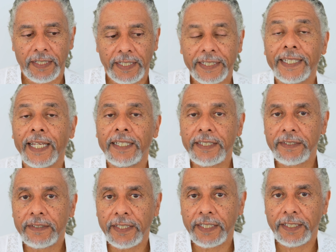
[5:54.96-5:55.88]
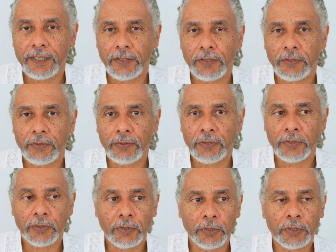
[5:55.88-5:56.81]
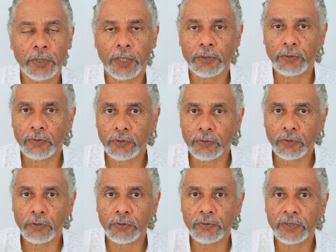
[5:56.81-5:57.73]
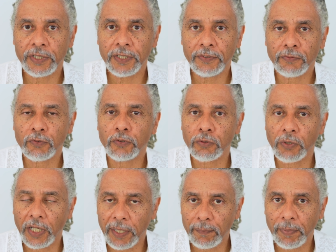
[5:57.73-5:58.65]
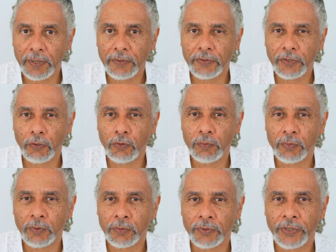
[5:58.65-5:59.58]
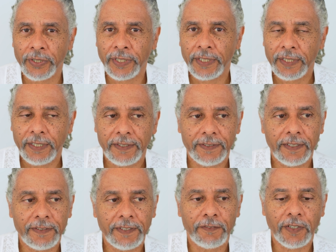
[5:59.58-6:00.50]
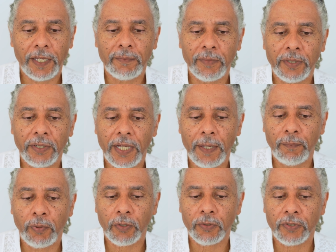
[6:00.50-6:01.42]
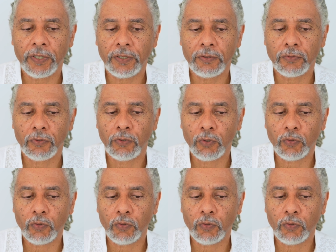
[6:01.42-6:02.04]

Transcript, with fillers: les qualités de notre cœur, de notre conscience vont se répandre dans le monde. Et ça, c'est vraiment important de le